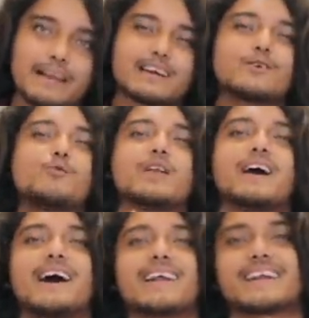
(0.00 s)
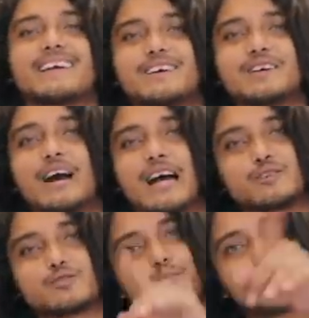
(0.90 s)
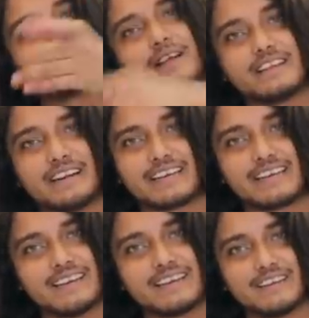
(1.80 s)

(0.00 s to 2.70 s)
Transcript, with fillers: मैंने क्यों बोला यार अच्छा उसको बीप कर देना ठीक है